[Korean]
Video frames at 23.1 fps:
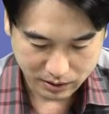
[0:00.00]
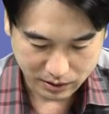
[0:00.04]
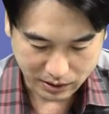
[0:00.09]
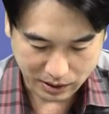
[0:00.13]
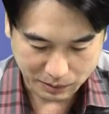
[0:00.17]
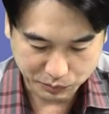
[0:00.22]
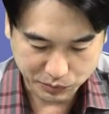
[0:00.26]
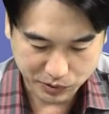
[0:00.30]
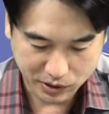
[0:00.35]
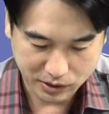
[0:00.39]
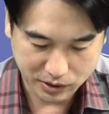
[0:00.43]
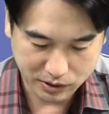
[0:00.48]

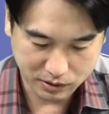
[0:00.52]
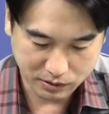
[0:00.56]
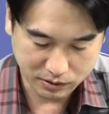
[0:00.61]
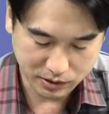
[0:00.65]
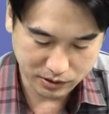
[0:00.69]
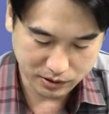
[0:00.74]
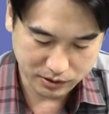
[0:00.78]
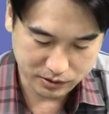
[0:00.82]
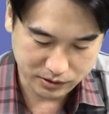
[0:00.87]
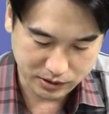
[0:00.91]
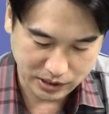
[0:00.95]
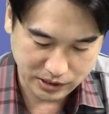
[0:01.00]
갑자기
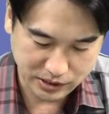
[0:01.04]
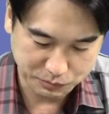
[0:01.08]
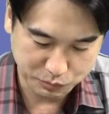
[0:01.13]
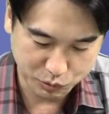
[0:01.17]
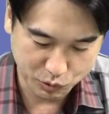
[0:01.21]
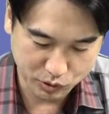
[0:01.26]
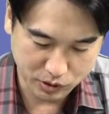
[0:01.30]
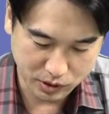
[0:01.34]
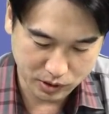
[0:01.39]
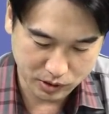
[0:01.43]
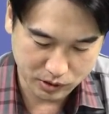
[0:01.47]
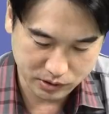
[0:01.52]
여기 사진
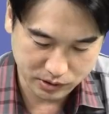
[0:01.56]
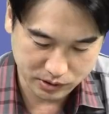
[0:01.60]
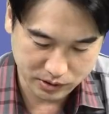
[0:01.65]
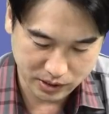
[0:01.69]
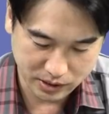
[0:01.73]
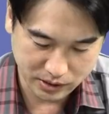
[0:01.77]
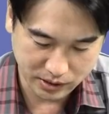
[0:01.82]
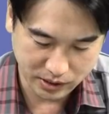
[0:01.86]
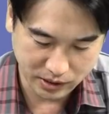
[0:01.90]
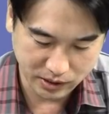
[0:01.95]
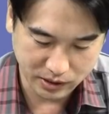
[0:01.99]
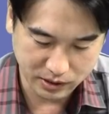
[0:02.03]
보니까
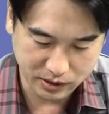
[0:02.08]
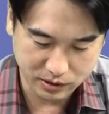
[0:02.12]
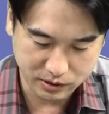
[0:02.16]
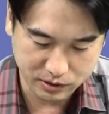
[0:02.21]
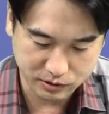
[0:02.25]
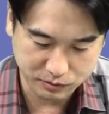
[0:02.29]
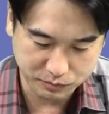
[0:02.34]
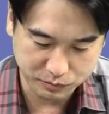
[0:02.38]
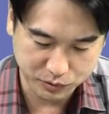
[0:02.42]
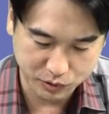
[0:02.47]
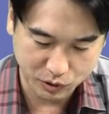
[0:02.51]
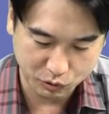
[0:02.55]
결정나는데 이
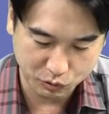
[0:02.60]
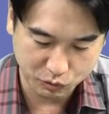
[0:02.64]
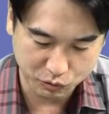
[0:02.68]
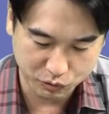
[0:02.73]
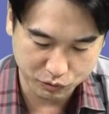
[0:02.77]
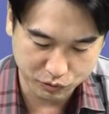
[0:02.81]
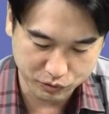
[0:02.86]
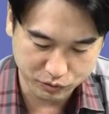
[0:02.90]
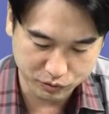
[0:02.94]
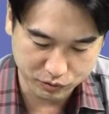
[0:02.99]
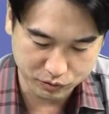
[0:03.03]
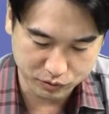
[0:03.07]
지금
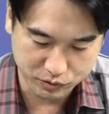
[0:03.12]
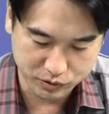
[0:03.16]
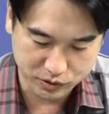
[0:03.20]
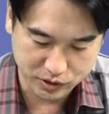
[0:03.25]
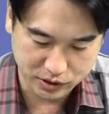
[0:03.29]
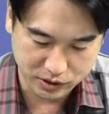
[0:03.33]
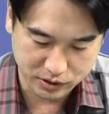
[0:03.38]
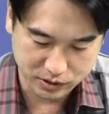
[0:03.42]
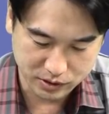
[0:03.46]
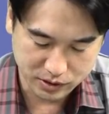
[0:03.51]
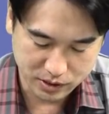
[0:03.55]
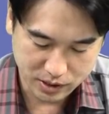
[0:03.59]

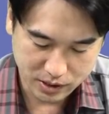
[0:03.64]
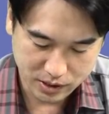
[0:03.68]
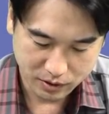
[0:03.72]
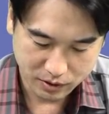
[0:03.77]
결혼식